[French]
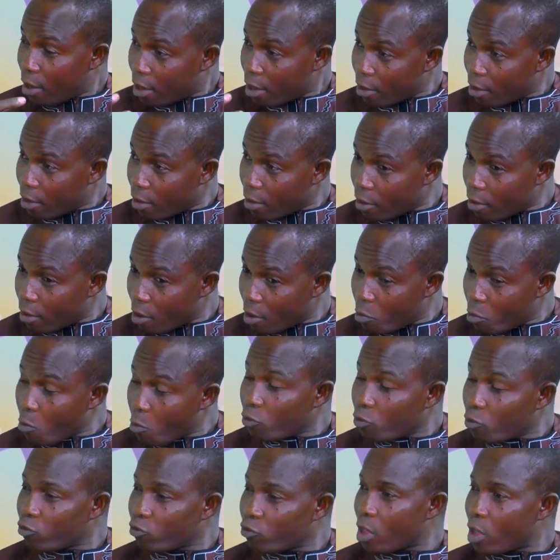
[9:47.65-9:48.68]
euh, un peu
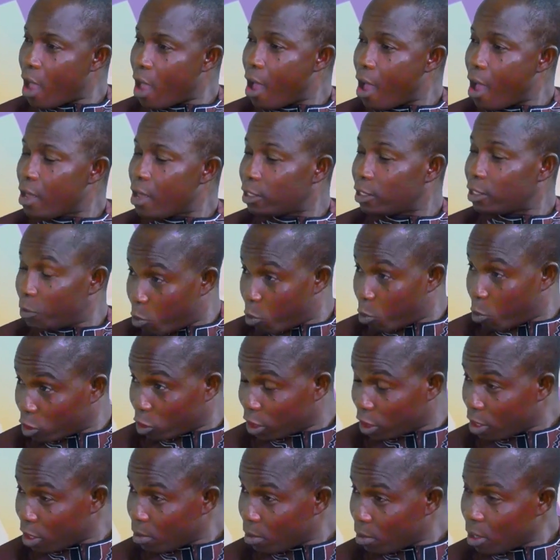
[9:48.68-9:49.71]
plus tard si
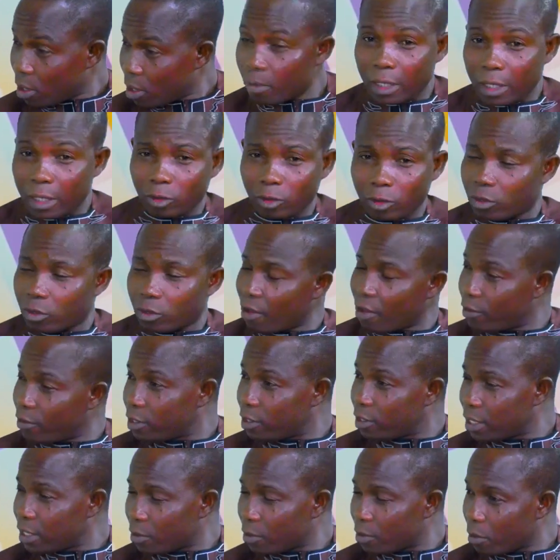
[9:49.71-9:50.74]
possible, mais cela veut
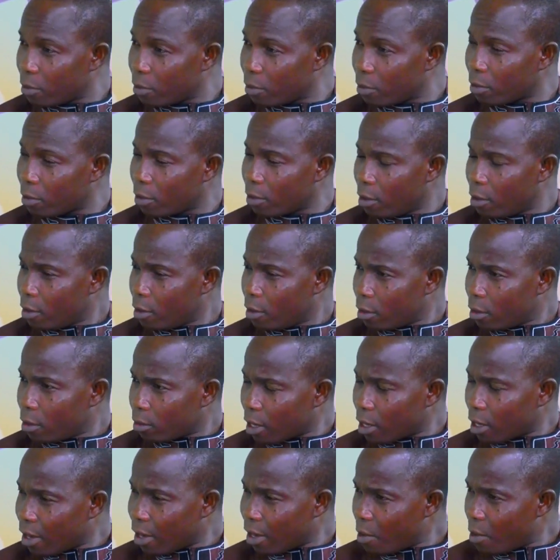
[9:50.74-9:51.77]
dire que
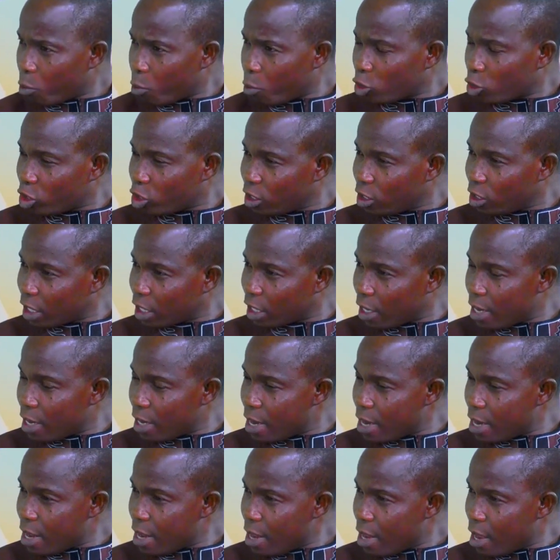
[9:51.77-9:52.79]
dans les prochaines
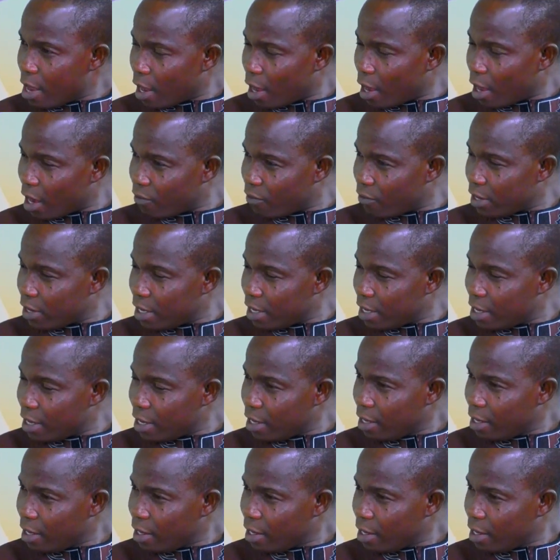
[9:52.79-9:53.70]
années, à l'avenir,